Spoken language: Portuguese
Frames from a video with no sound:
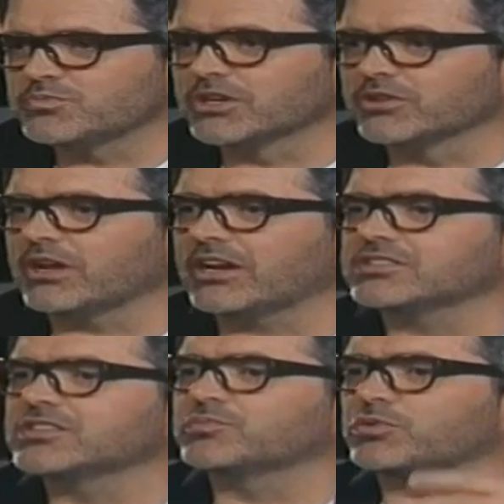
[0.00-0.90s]

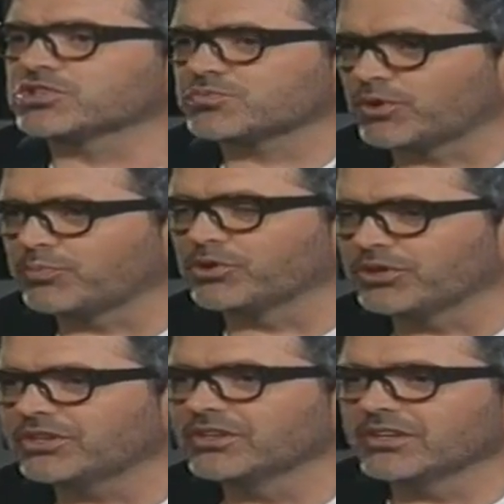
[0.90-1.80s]
milionários e depois
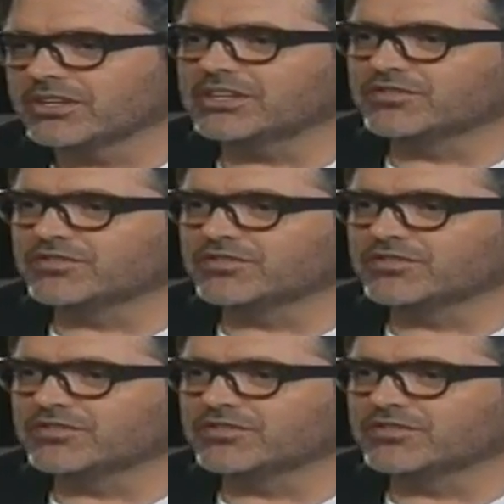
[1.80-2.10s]
propõem yeah,